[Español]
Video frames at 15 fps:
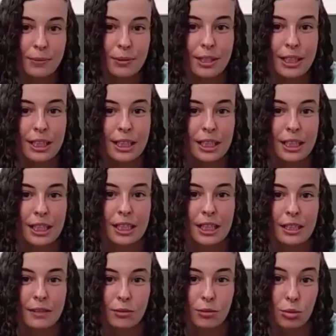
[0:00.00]
Porque
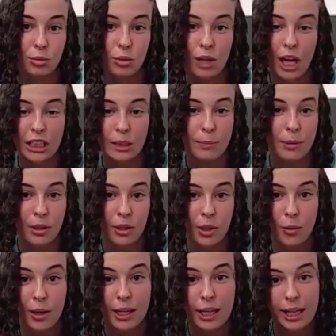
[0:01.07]
tú has empezado
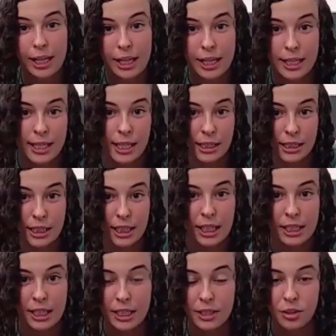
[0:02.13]
igual que ellas,
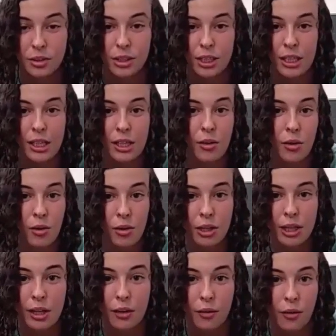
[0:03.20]
cayéndote,
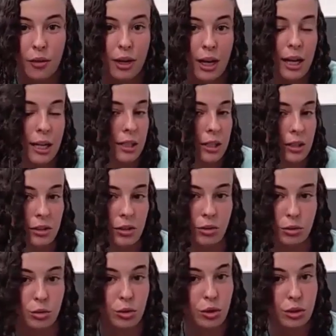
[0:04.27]
Oli, Rocan,
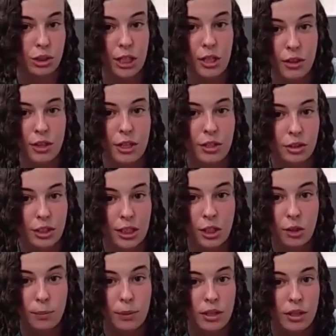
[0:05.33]
trucos sencillos, que es
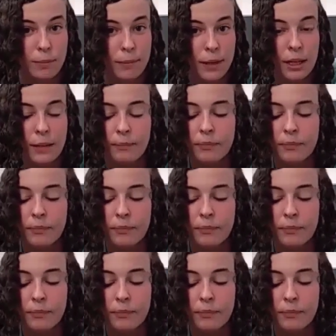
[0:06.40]
lo principal.